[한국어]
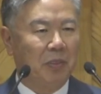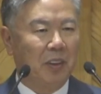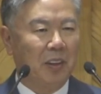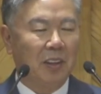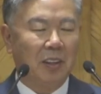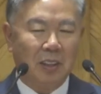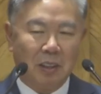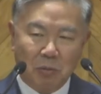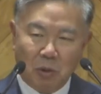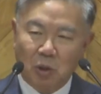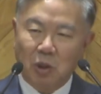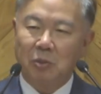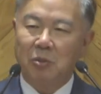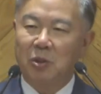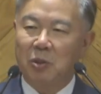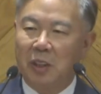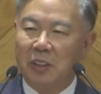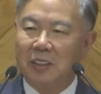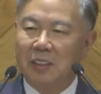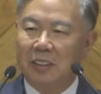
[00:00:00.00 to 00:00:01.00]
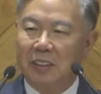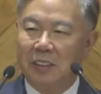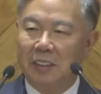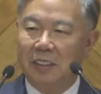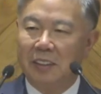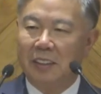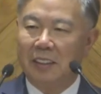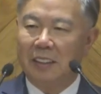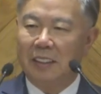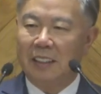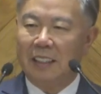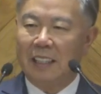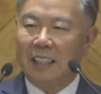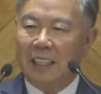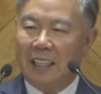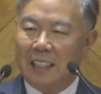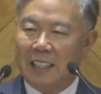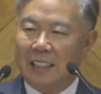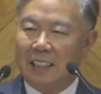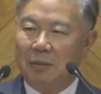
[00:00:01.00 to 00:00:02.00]
그 모습 속에서
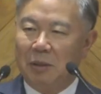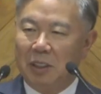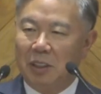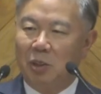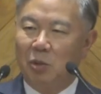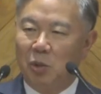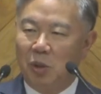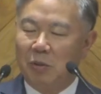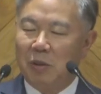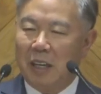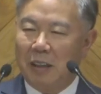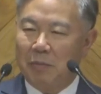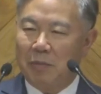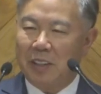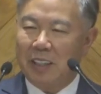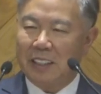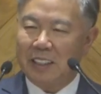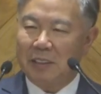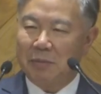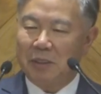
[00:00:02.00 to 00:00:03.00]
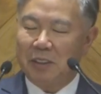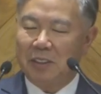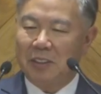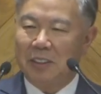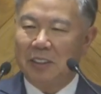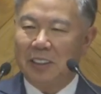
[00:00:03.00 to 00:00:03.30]
하나님이 늘 우리와 함께 하시면서